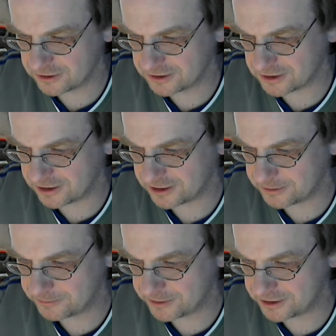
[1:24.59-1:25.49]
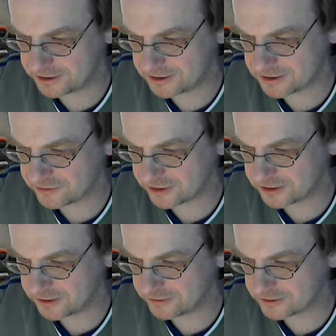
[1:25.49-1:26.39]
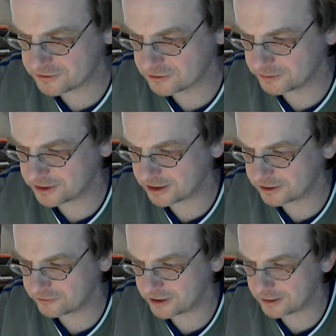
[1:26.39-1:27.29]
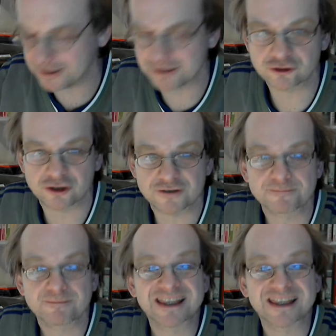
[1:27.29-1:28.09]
Die drei RGB-LEDs werden jeweils nur mit einer Farbe angeschlossen.